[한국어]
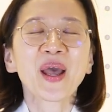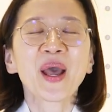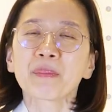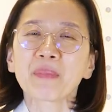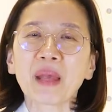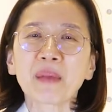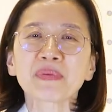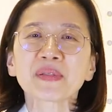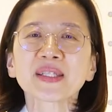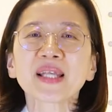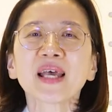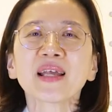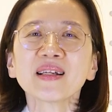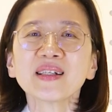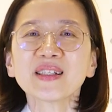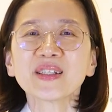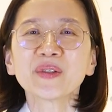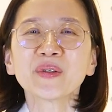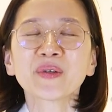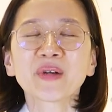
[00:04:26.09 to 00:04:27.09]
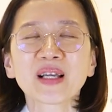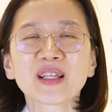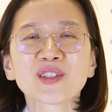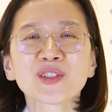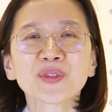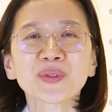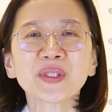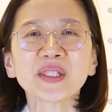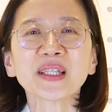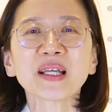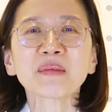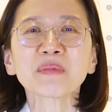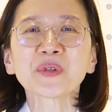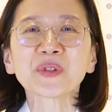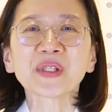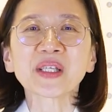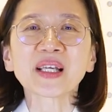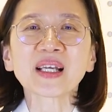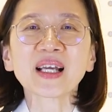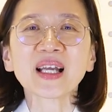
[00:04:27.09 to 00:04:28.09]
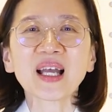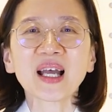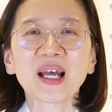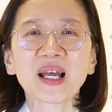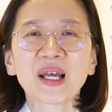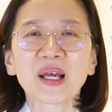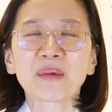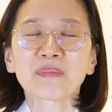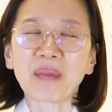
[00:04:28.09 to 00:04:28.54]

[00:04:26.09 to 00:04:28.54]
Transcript: 맵쌀을 이용한 술이다 보니까